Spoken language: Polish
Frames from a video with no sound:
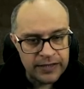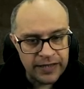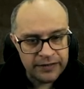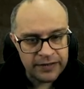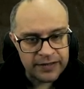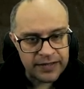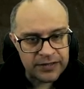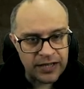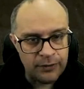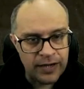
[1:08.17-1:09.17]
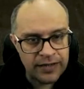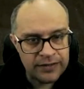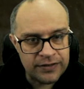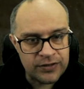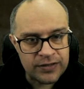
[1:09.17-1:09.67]
Jeden zadziała,
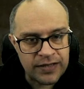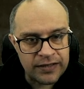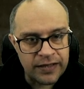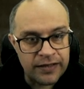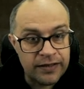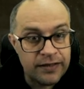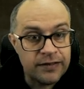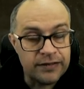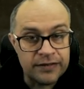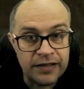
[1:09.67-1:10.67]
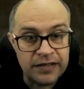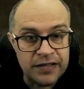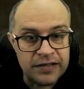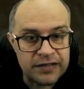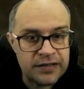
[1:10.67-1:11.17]
gdy zostanie ten
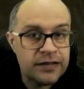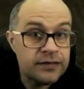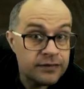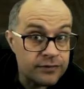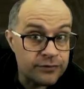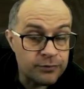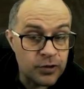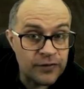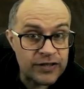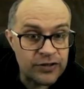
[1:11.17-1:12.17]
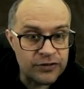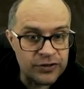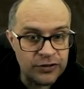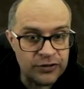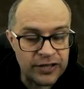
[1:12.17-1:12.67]
x wprowadzony
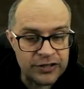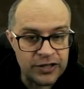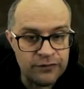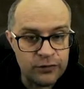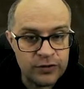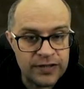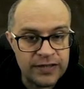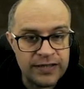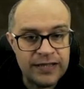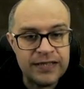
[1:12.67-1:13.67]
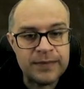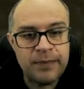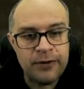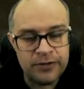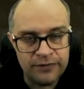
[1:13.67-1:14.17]
do naszej funkcji i
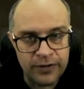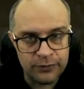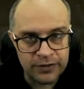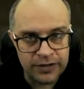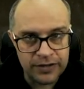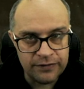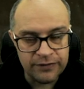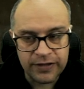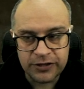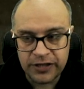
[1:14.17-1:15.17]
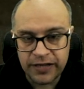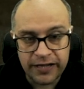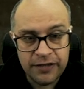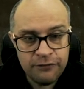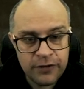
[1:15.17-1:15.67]
spełni warunki wyrażenia
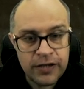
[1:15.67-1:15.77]
if,